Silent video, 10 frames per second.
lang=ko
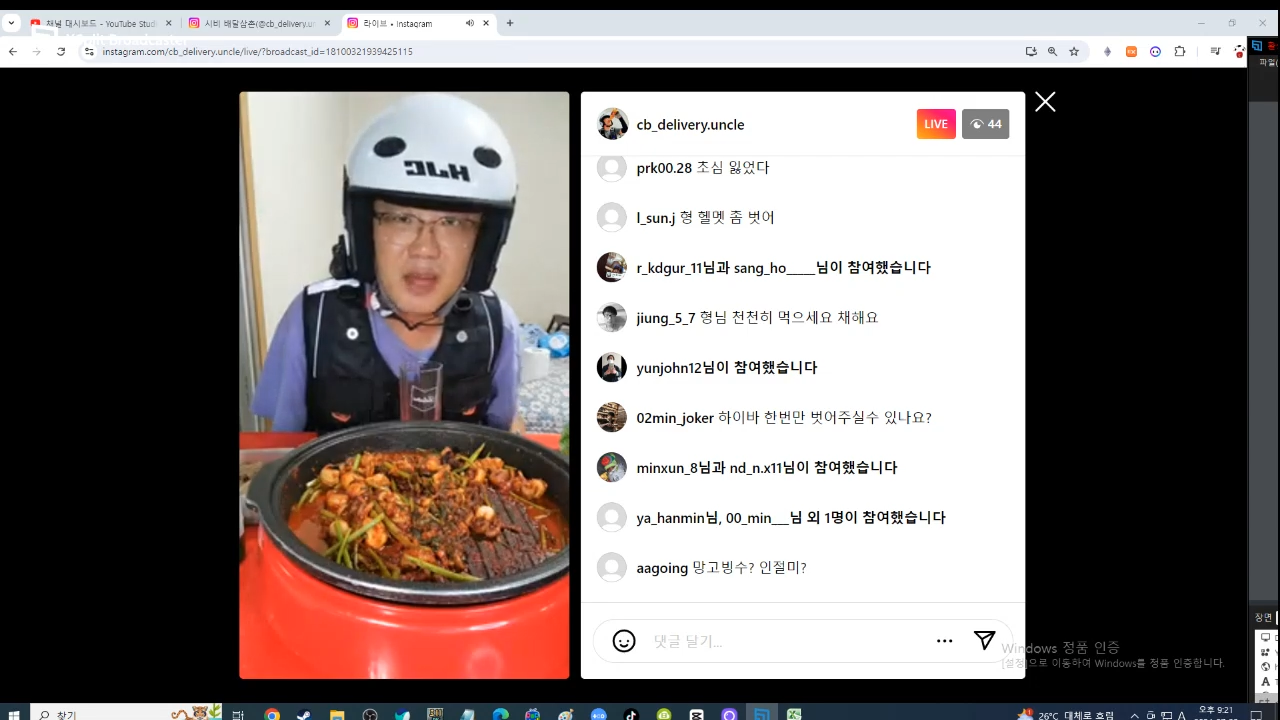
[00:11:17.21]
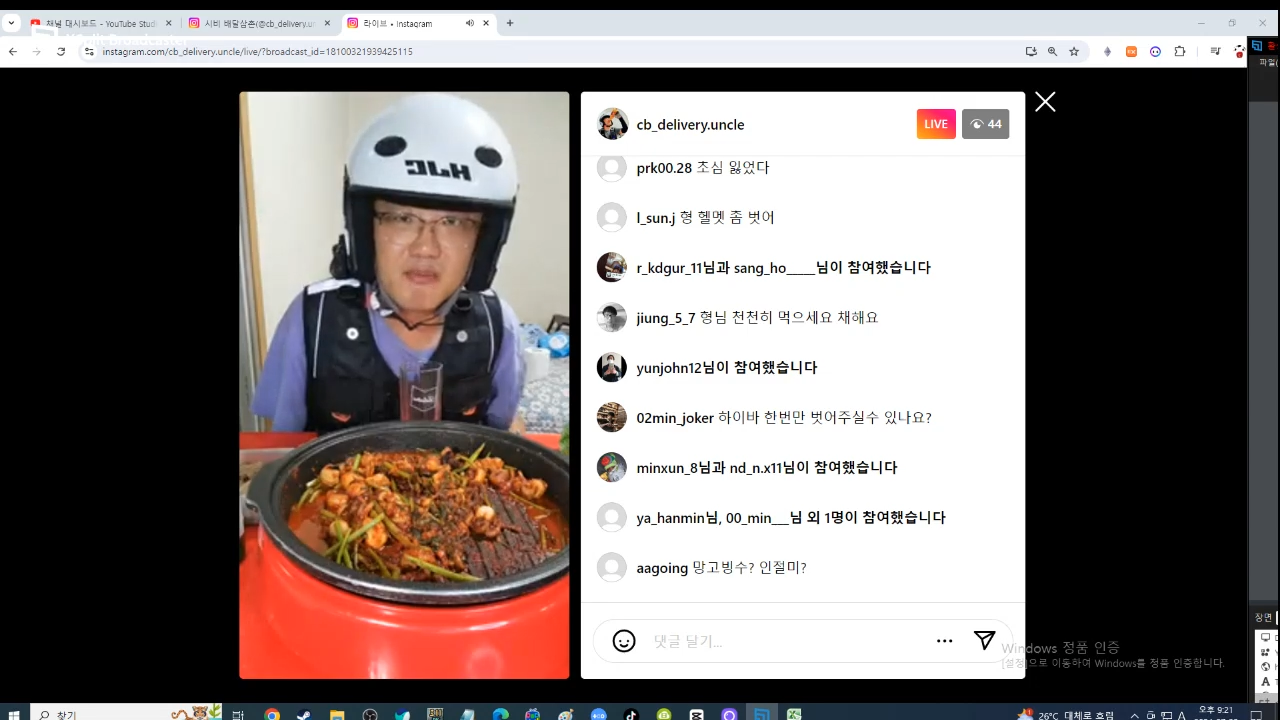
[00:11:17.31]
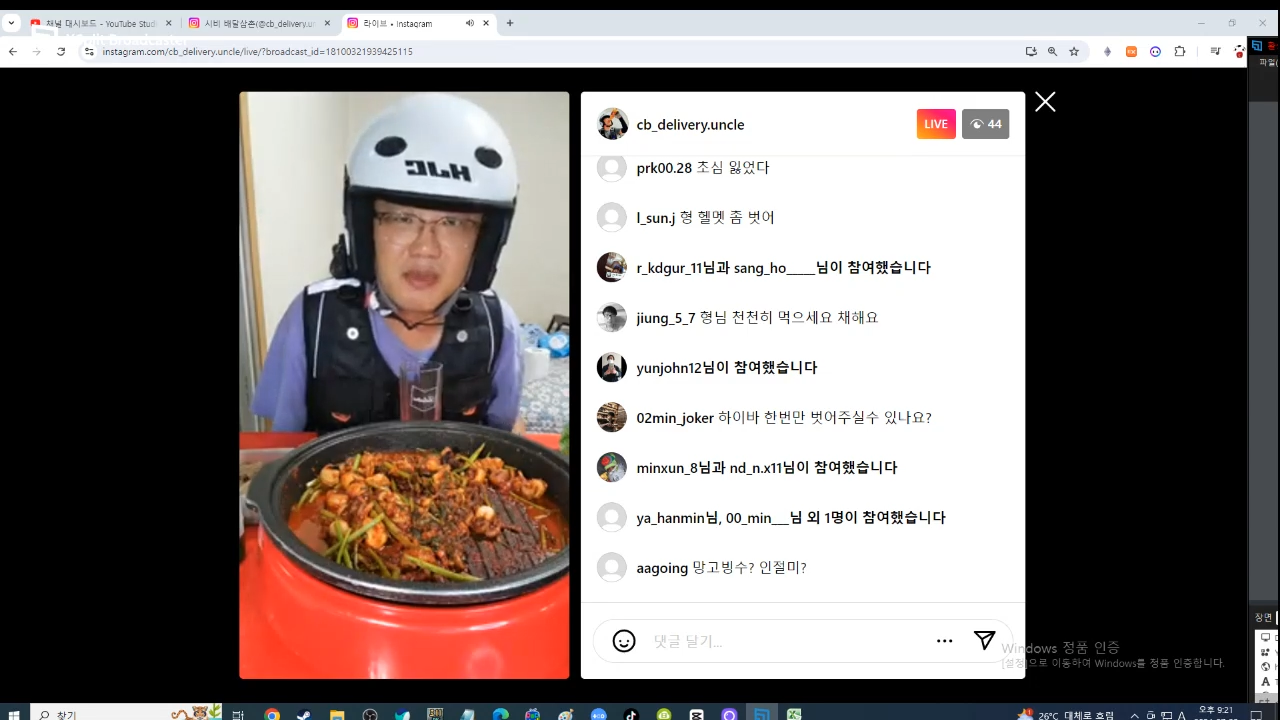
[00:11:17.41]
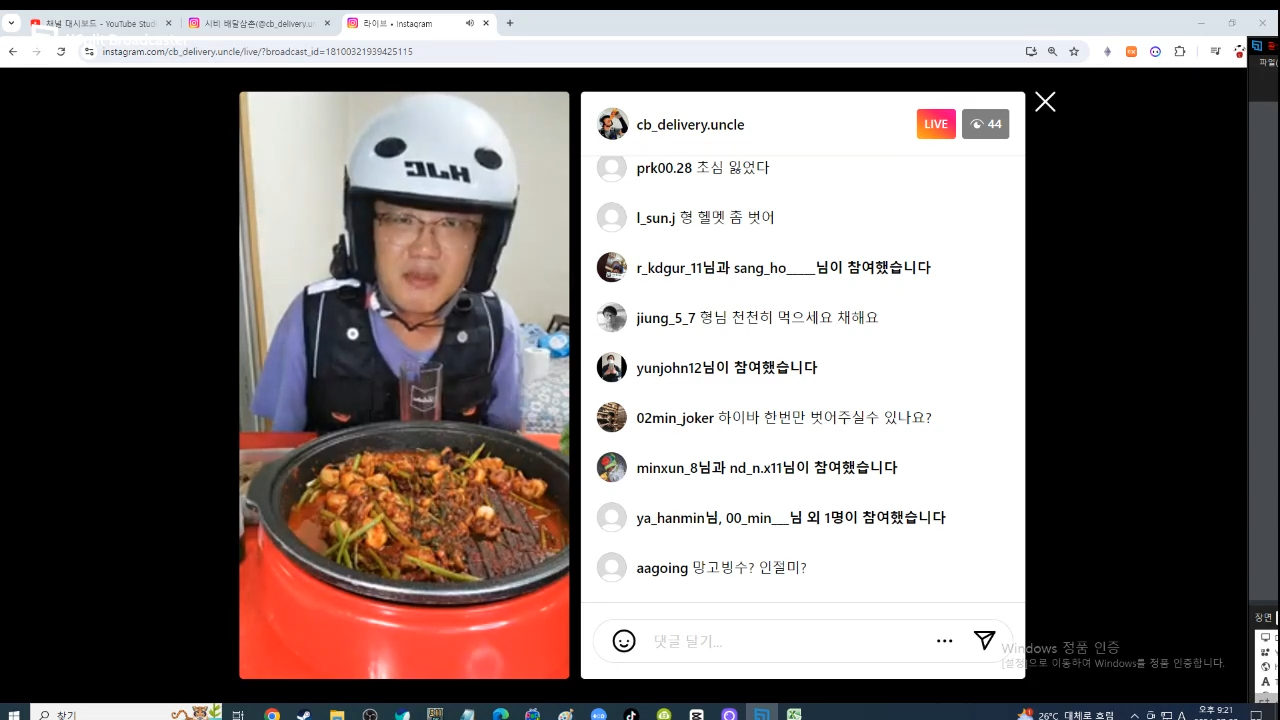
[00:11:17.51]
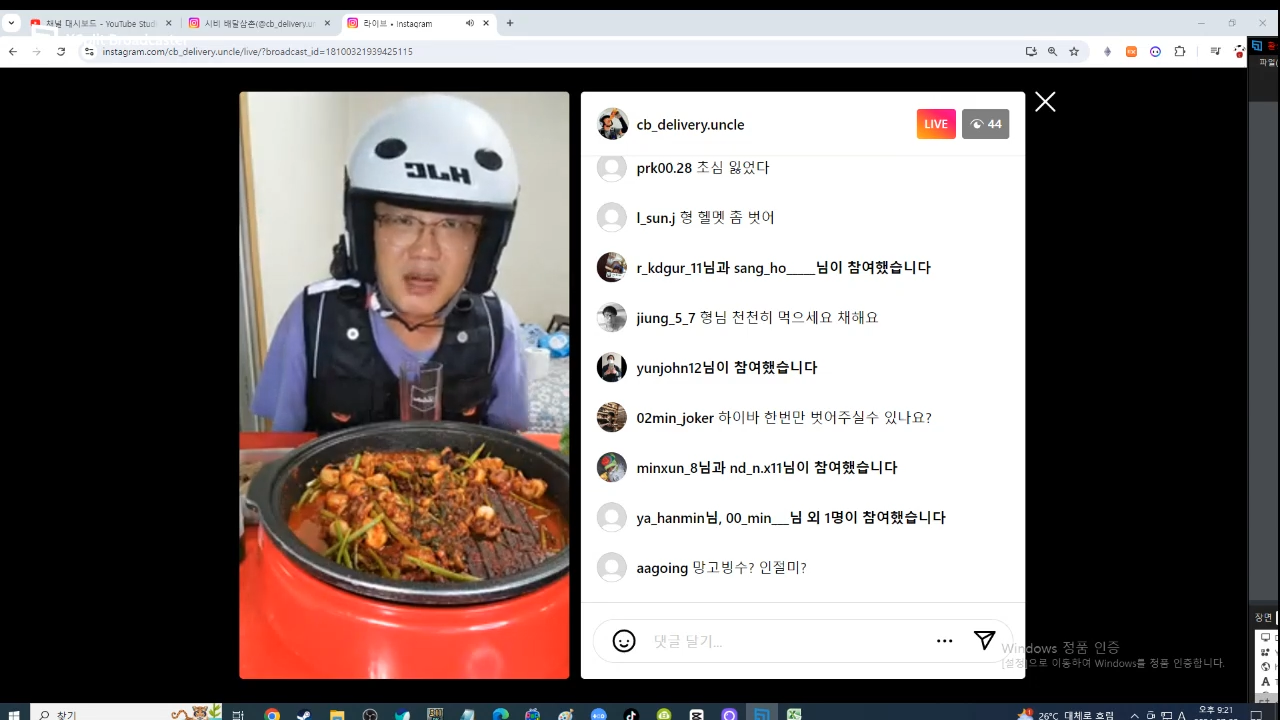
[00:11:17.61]

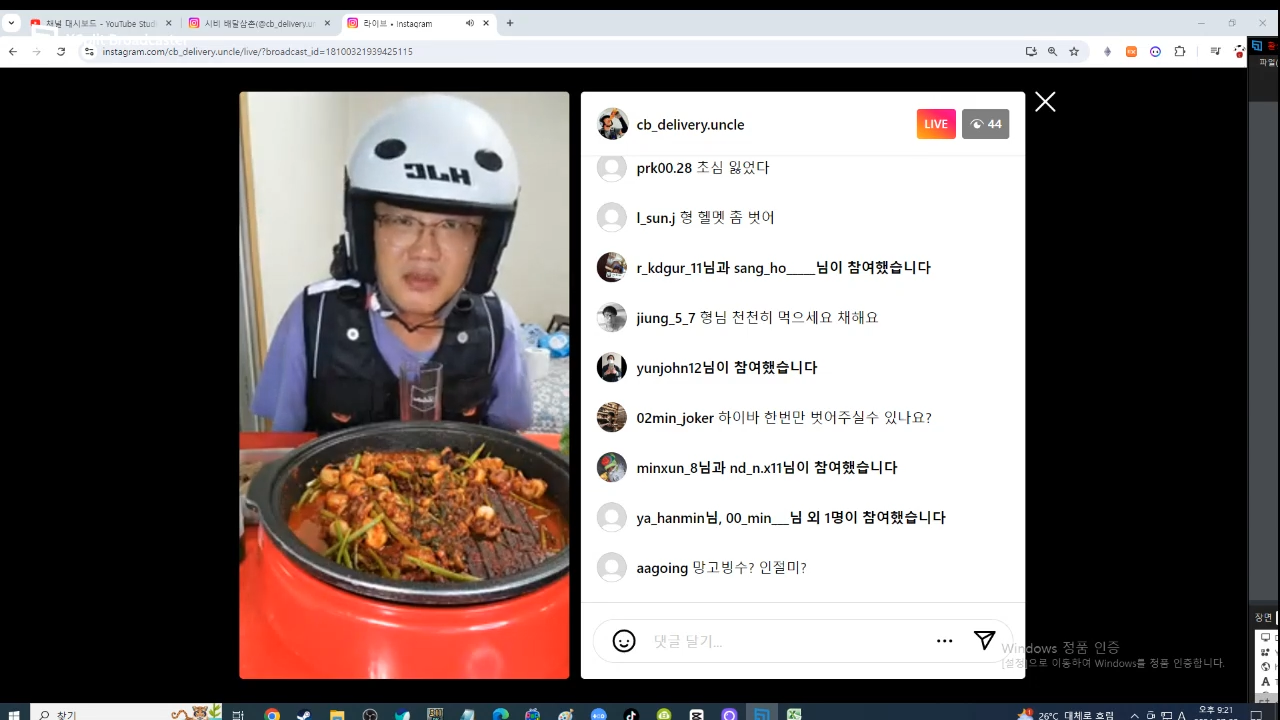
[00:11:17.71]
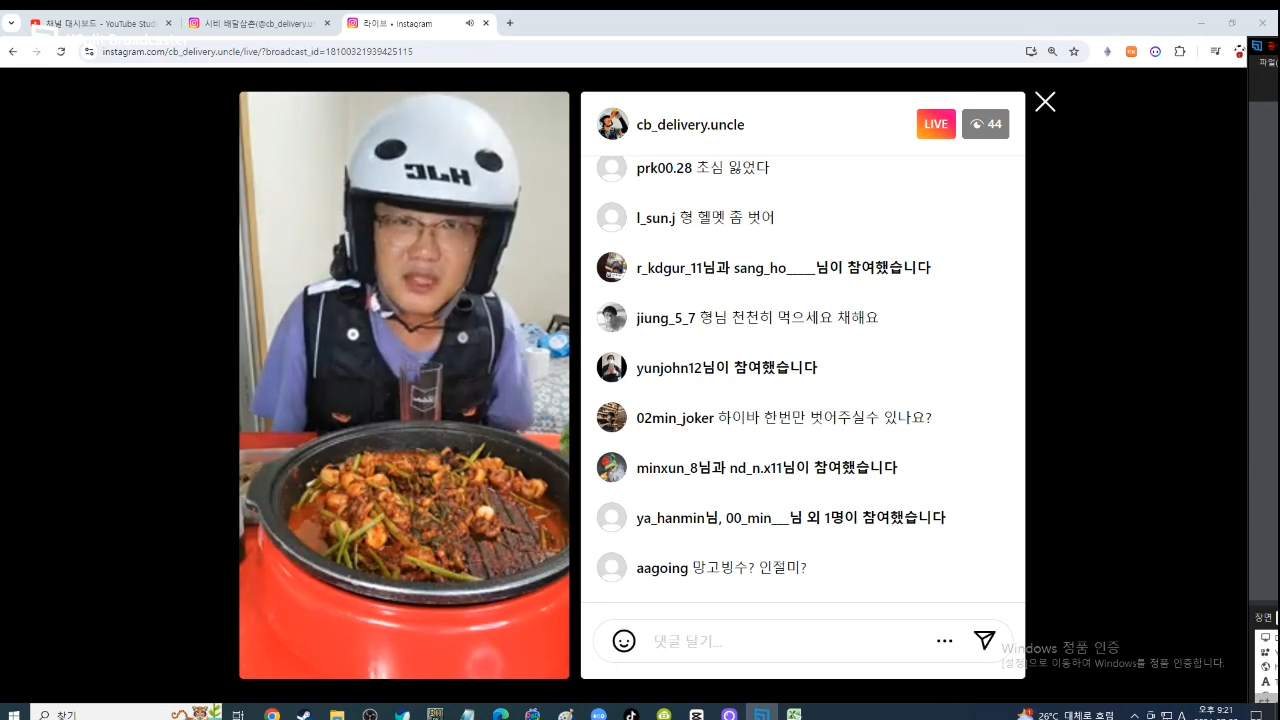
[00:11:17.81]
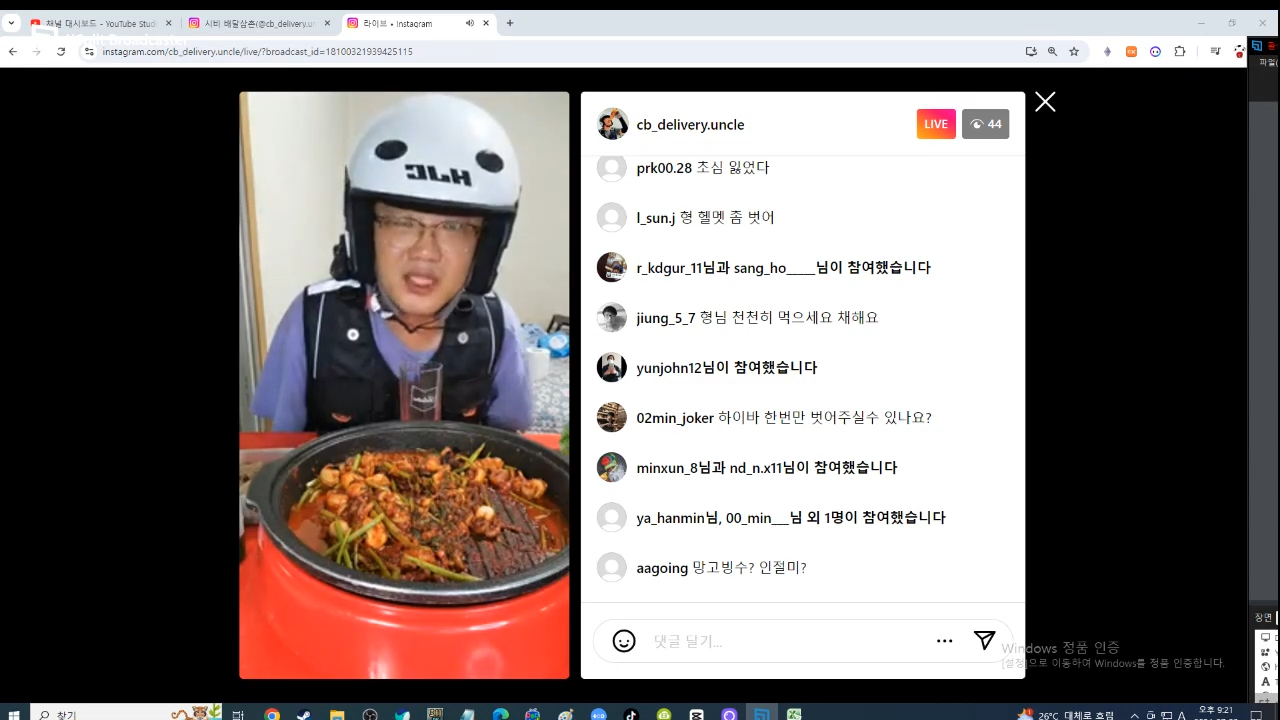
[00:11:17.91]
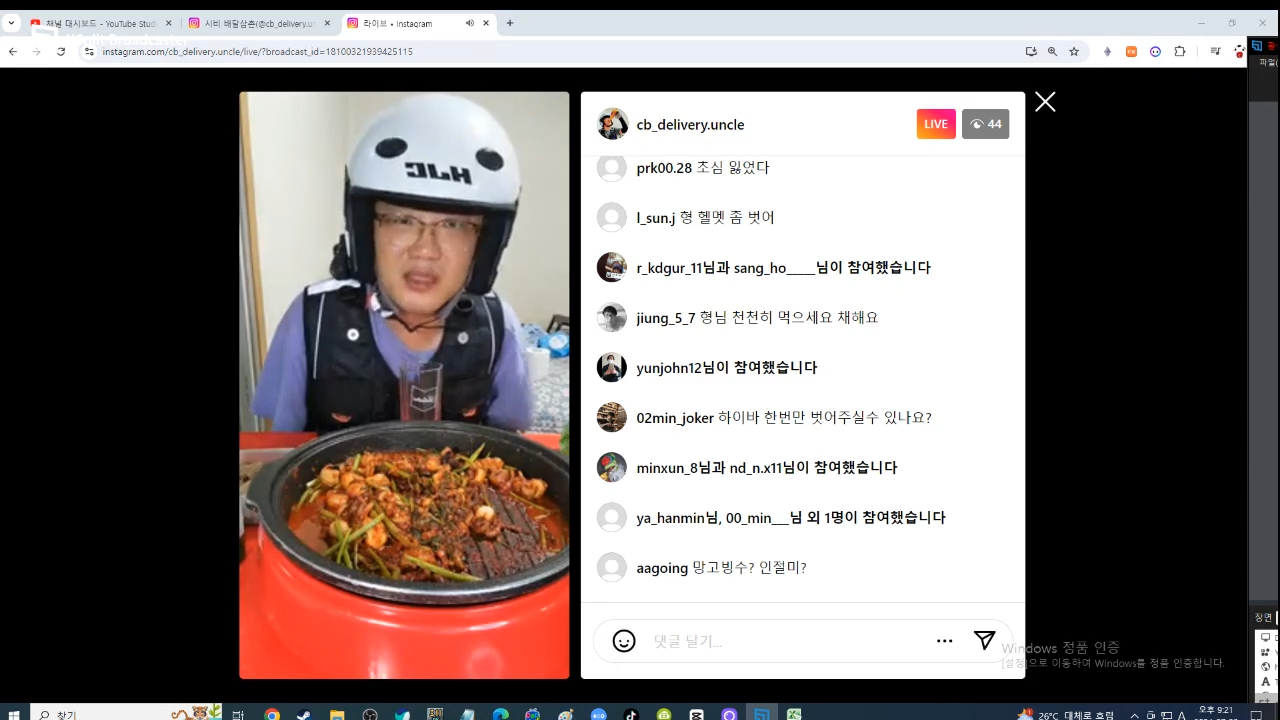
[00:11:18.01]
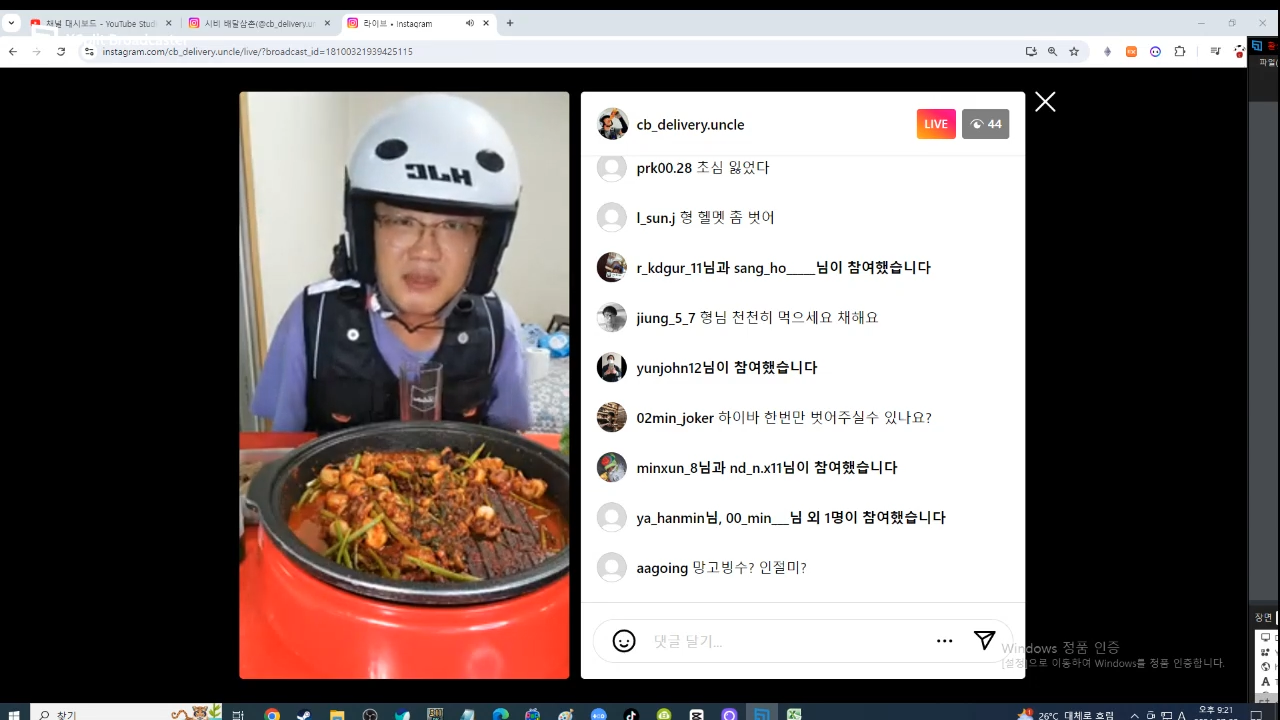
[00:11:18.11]
애플망고
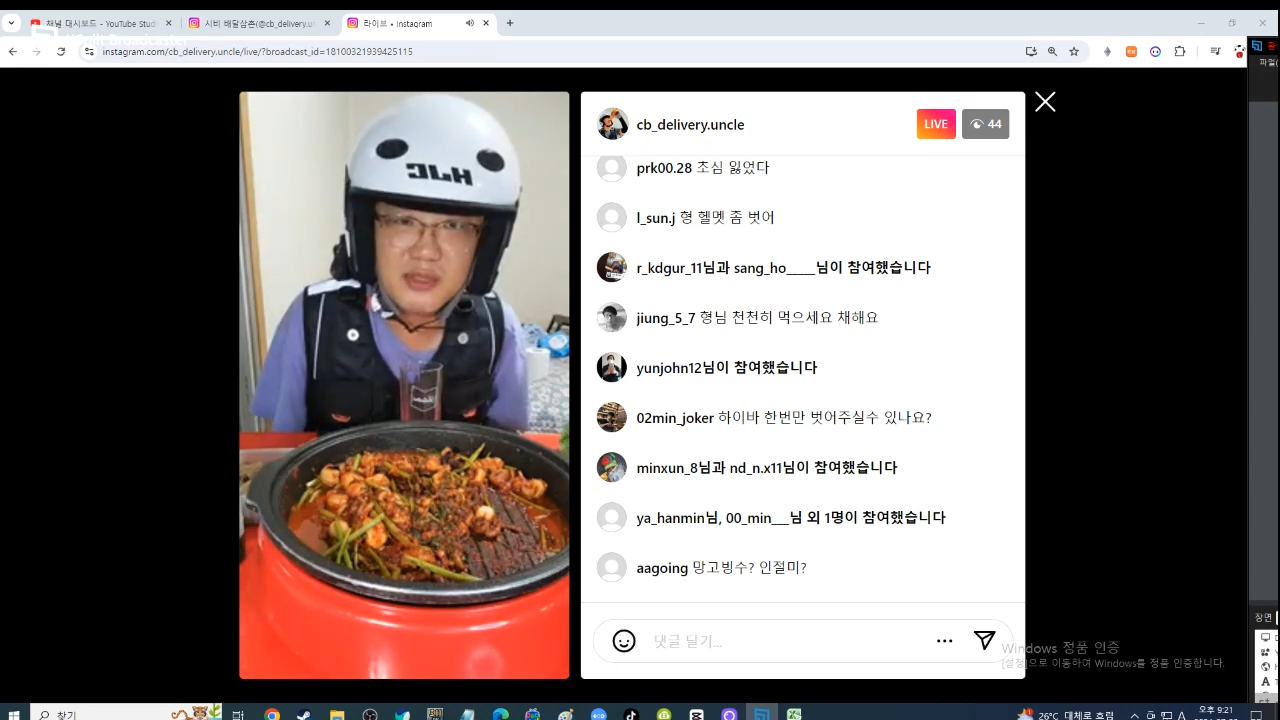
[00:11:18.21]
치즈